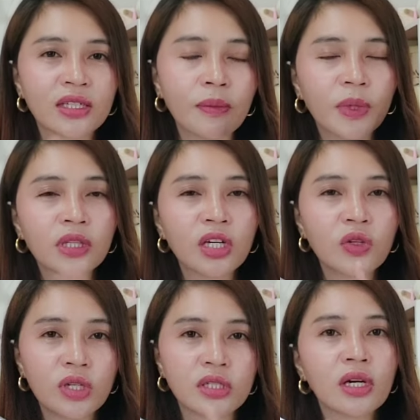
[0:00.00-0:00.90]
Sapat na
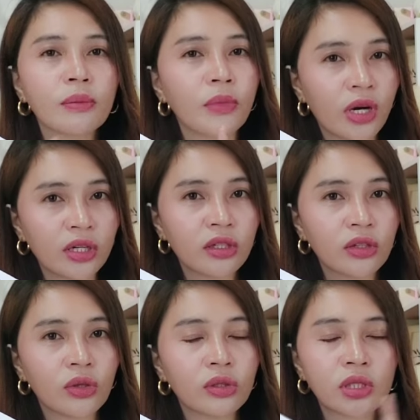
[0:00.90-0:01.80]
yung isang bar
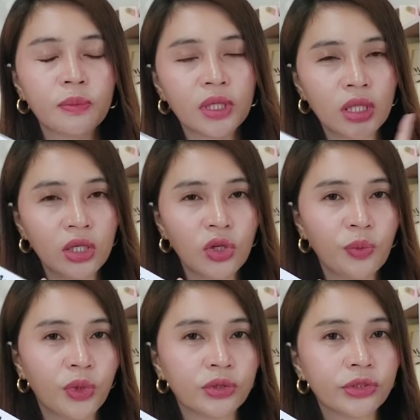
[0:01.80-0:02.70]
nito sa
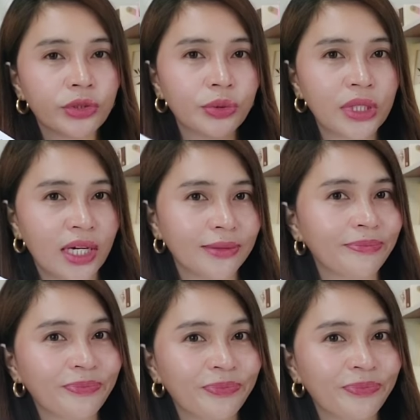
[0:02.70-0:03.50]
pagligo mo. So, yeah.